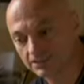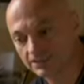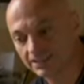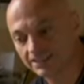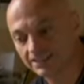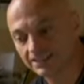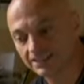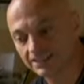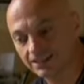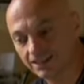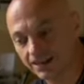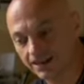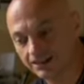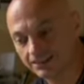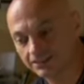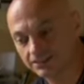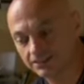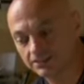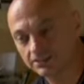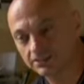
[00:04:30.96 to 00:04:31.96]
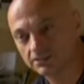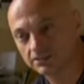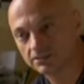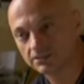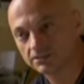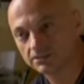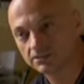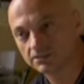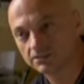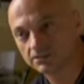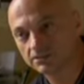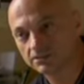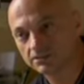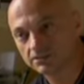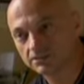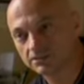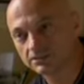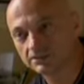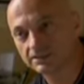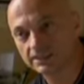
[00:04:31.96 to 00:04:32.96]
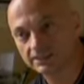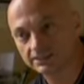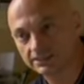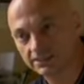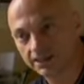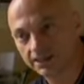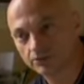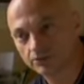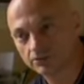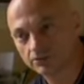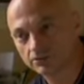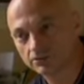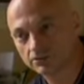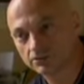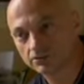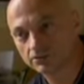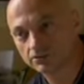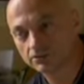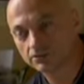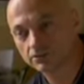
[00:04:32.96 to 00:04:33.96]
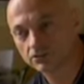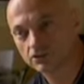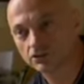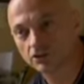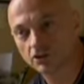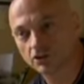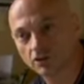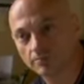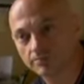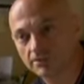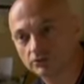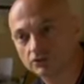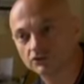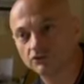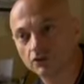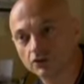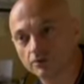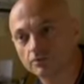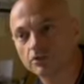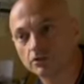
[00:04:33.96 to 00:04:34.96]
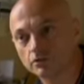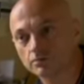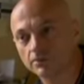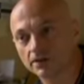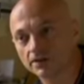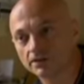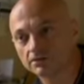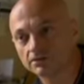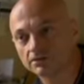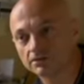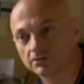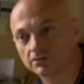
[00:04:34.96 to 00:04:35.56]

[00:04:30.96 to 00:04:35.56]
Daniel H zeznał, że on miał swoją grupę.